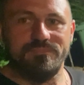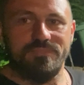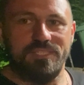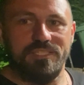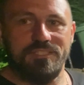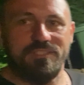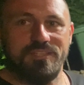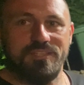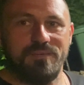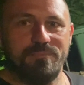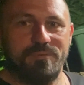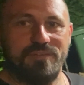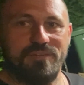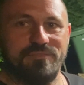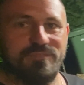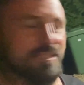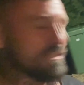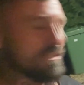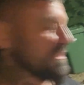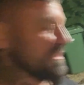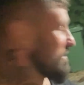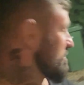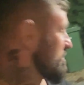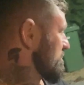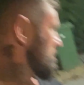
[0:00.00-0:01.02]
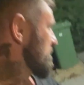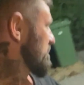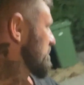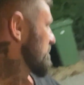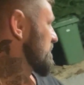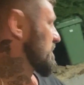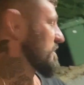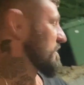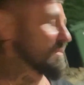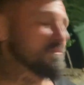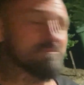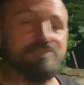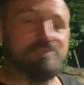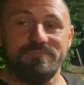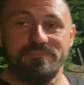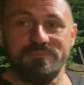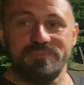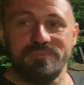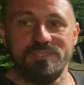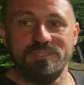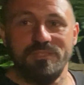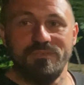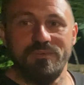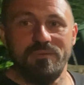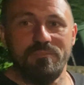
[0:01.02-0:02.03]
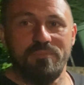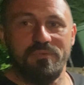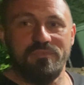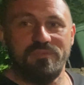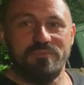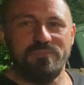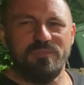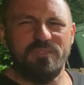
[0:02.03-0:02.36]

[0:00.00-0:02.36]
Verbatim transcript: I naprawdę, no, co wam powiem,